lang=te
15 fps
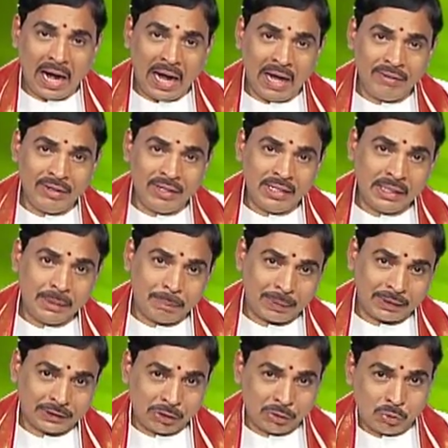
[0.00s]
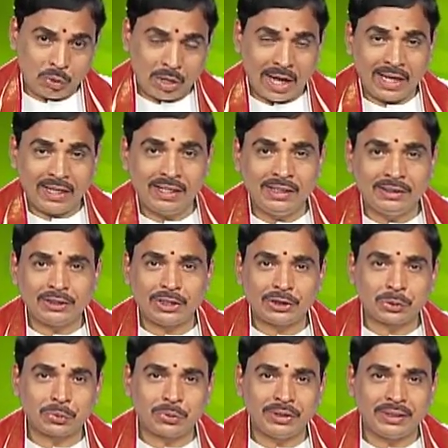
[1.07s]
ఆవిడ్ని ప్రసన్నురాలిని
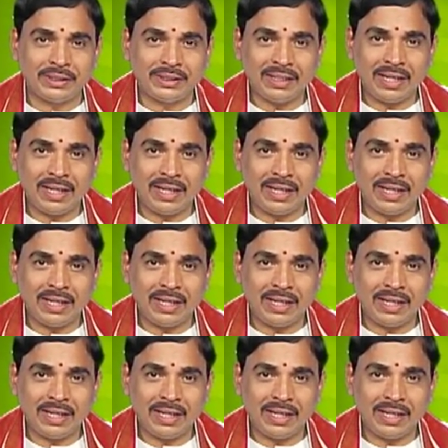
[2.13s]
చేసుకుని